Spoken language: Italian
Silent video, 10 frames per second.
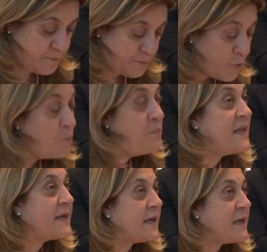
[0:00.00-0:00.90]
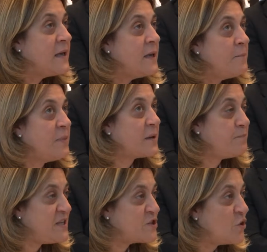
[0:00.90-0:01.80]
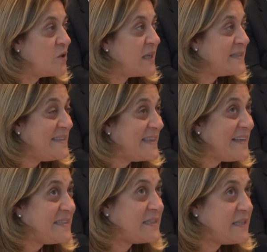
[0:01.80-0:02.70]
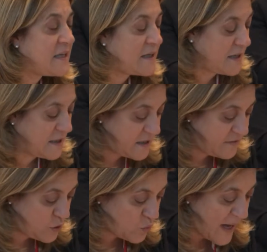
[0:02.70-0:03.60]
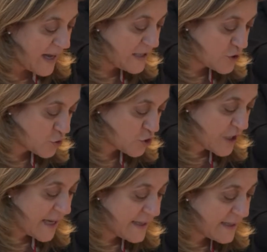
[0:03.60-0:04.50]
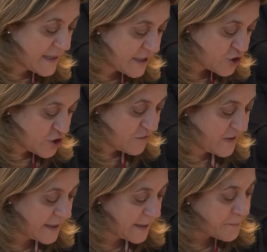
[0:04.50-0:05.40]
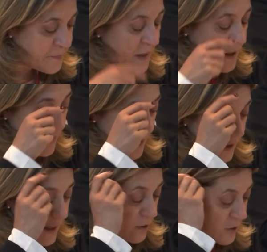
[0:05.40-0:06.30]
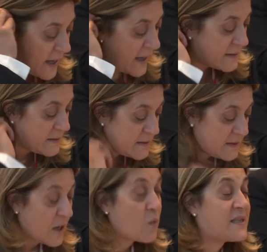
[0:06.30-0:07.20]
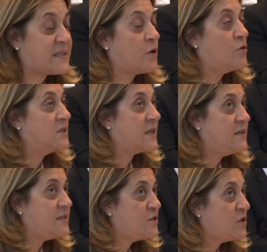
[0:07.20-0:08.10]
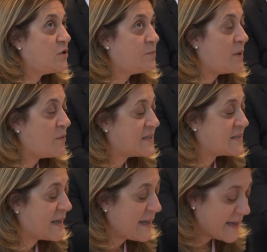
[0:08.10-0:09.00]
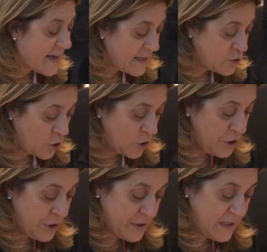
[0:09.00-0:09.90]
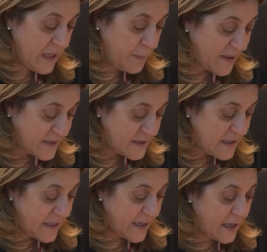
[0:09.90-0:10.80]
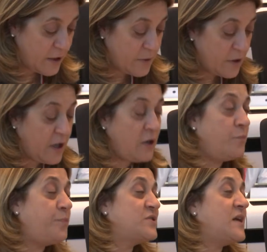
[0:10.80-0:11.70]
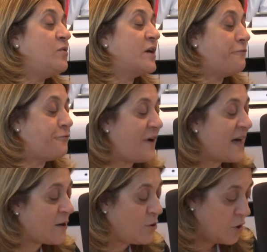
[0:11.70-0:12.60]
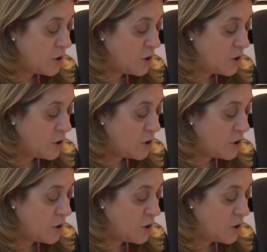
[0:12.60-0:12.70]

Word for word: pubbliche per bisogni e diritti individuali, sociali e civili. E allora da queste contraddizioni dobbiamo essere in grado di ripartire e, e, non possiamo che farlo